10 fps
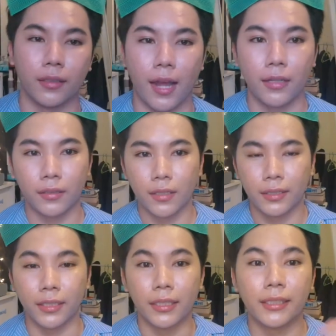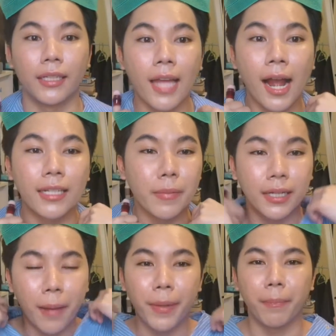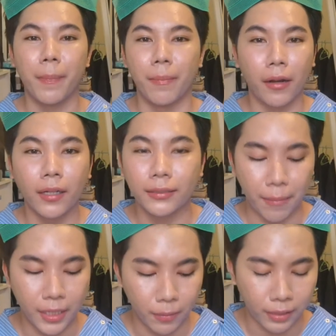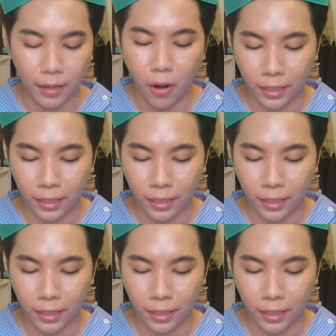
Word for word: นะ สีเสียแสงอาจจะมีการเปลี่ยนไปเปลี่ยนมาก็คือตามเดิมเราตั้ง